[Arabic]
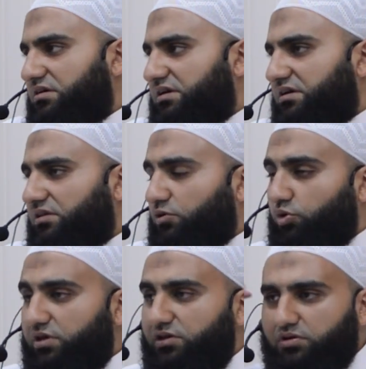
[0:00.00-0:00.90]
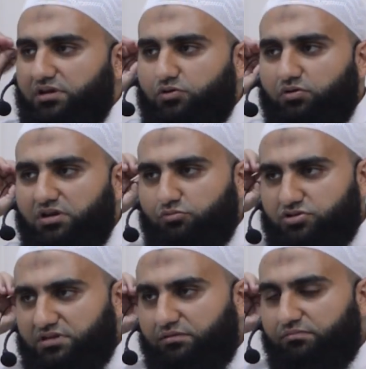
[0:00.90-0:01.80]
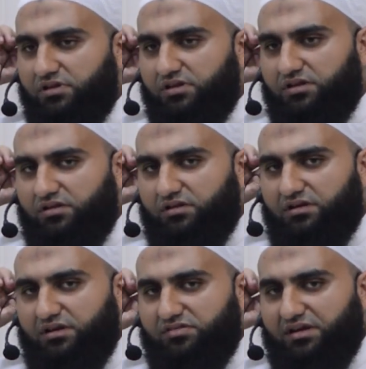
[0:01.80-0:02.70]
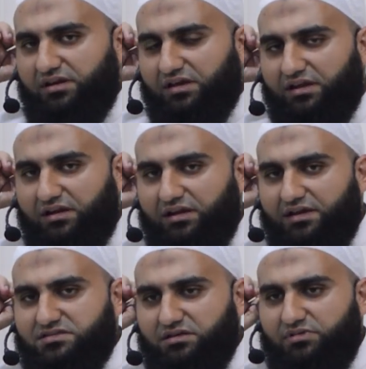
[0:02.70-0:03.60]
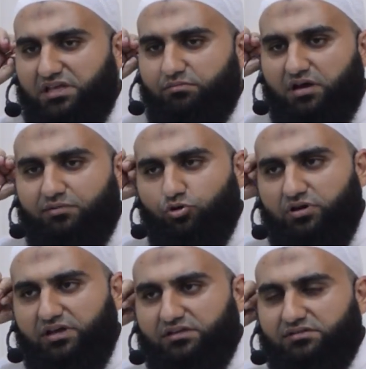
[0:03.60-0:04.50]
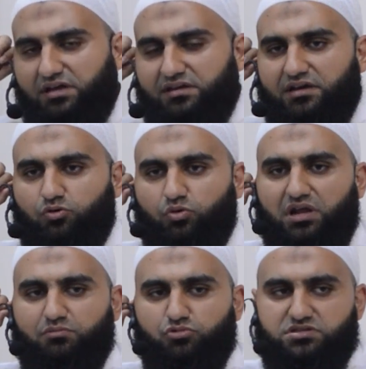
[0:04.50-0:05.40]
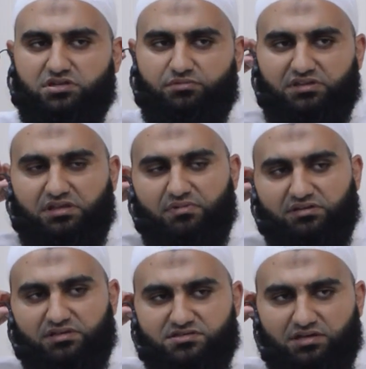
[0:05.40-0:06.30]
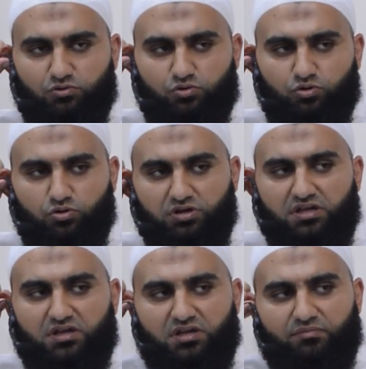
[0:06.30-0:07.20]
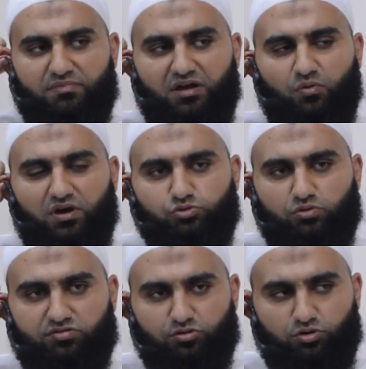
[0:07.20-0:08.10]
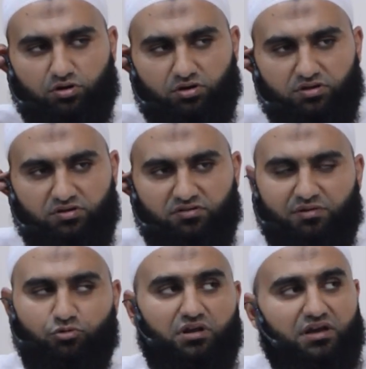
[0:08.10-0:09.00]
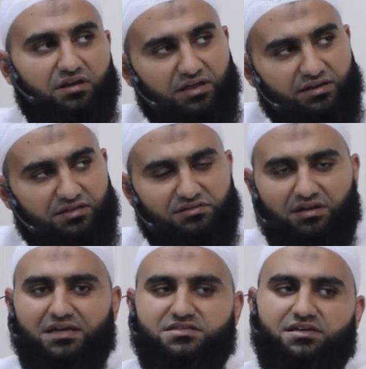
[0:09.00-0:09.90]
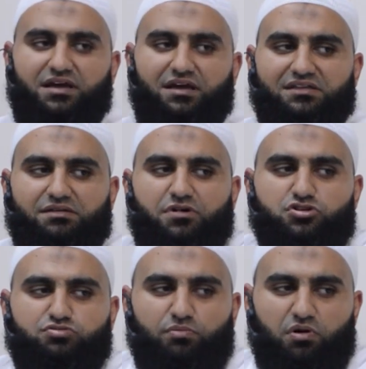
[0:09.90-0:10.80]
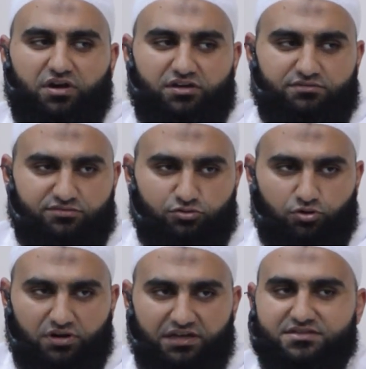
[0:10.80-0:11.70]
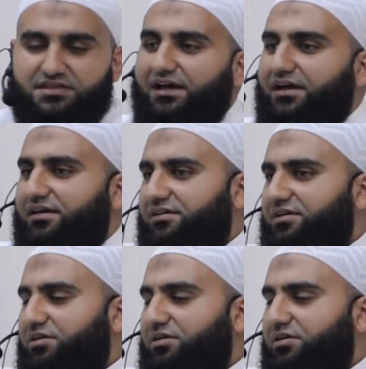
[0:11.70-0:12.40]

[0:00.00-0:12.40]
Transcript: ضروري لكل مسلم لذلك ليس من المقبول أن, أن يقول المسلم عندما تسأله ما وقت الظهر فبقول لك خليني أطلع على الساعة هذا ما اسمه مواقيت الظهر هذه ساعة